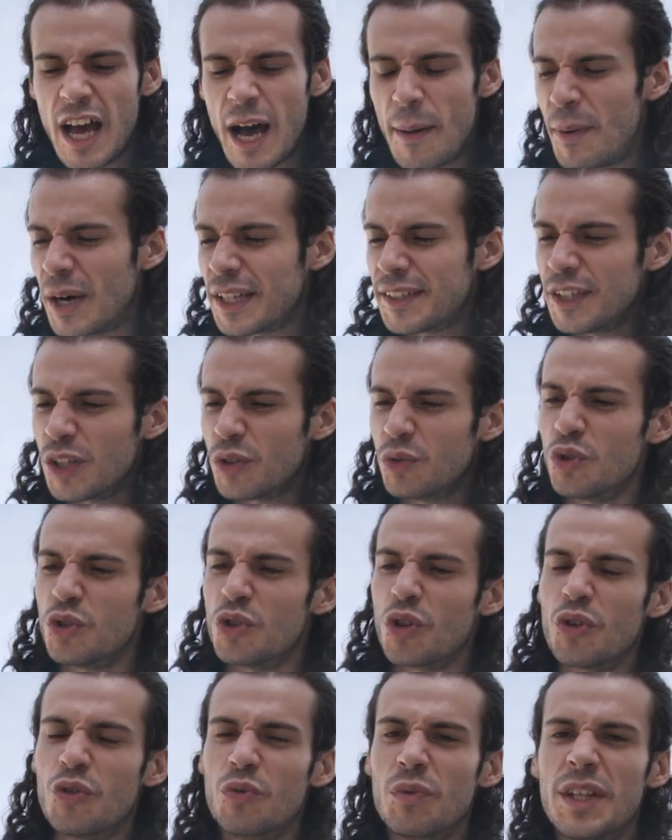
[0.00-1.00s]
À partir
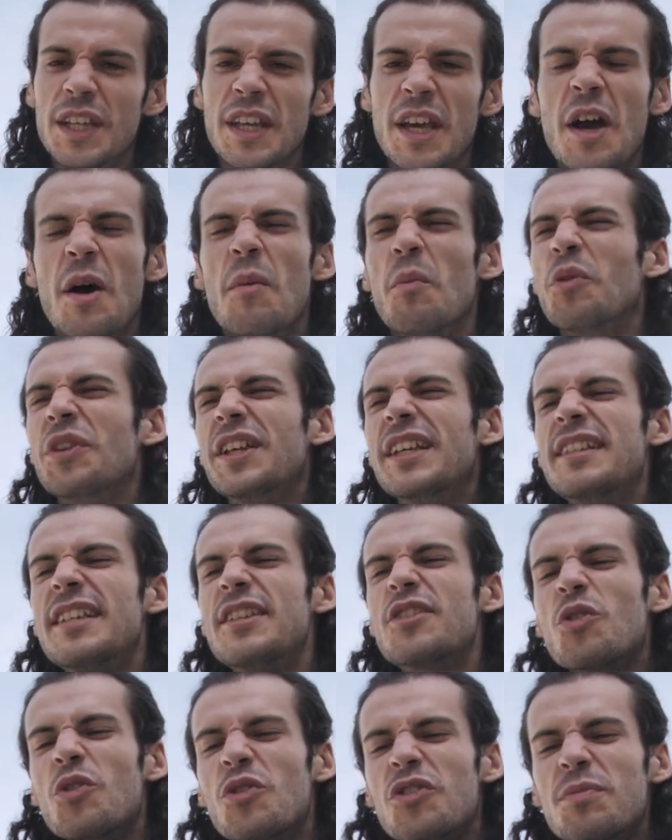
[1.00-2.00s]
d'aujourd'hui, mon
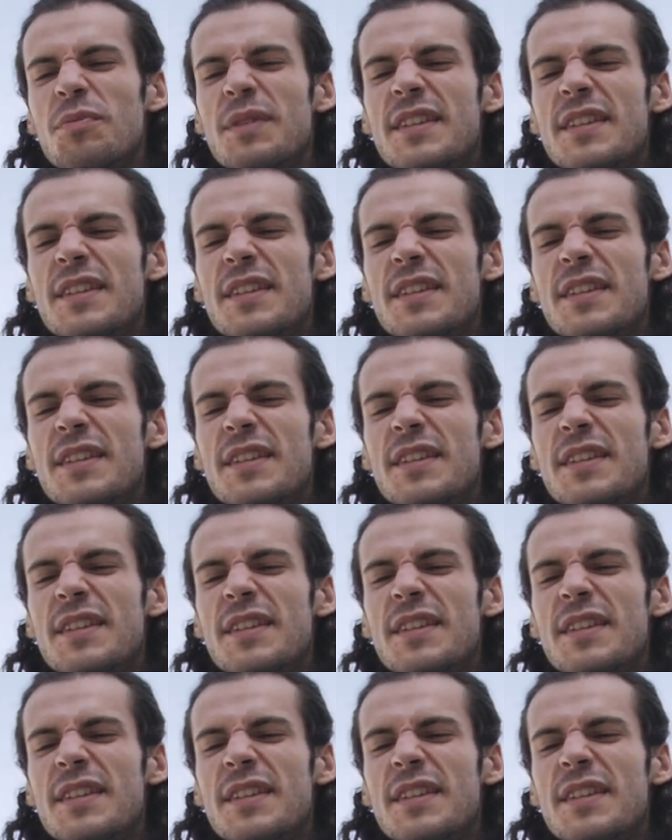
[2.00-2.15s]
existence